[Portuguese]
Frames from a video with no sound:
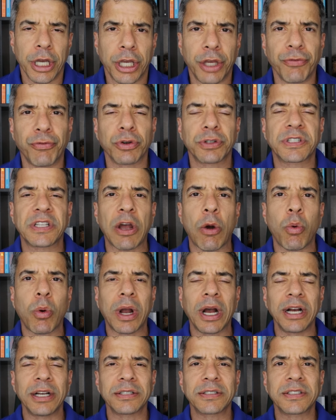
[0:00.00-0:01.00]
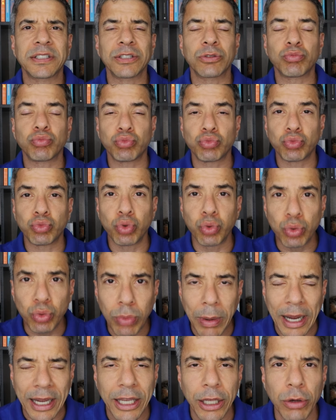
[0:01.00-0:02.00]
que você alcance
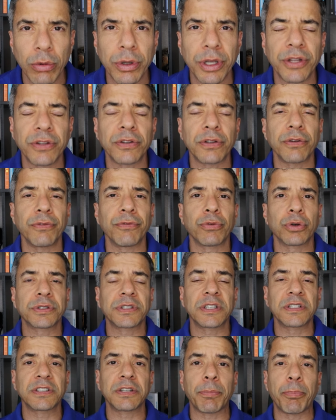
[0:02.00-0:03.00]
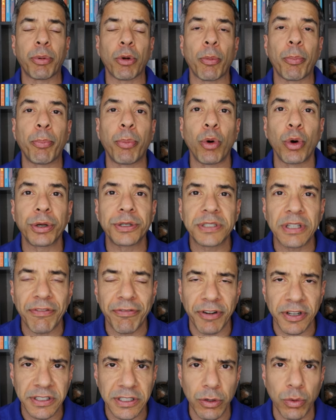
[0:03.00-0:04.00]
tudo aquilo que você se propôs a
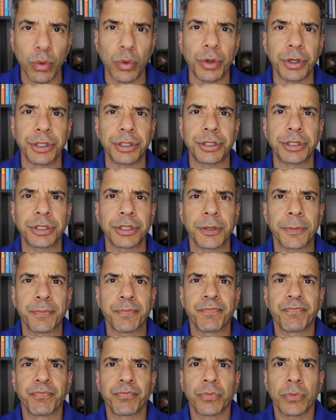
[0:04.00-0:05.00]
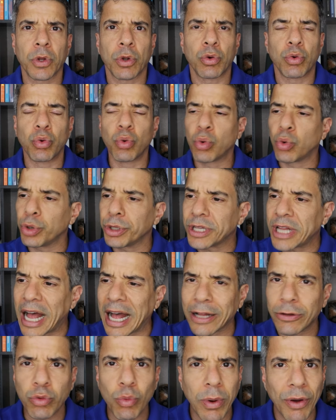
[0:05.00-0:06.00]
fazer hoje no
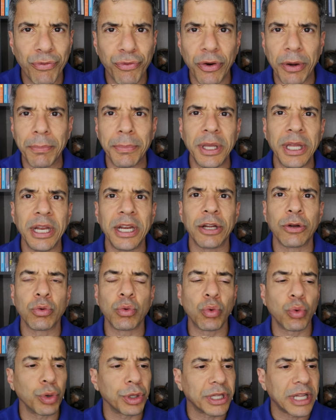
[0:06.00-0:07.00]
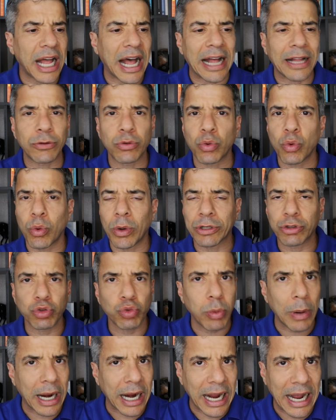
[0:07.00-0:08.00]
cuidado com a família, no cuidado com a
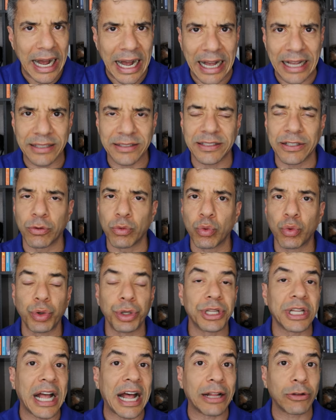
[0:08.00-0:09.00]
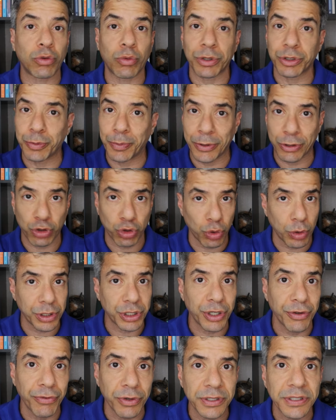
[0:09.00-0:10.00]
sua casa, no cuidado com as
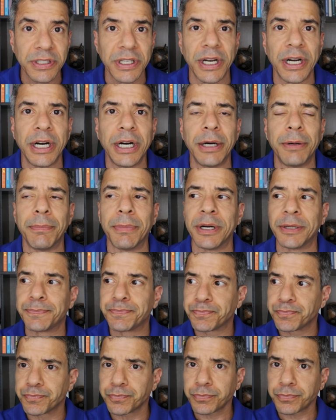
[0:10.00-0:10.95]
pessoas que você ama,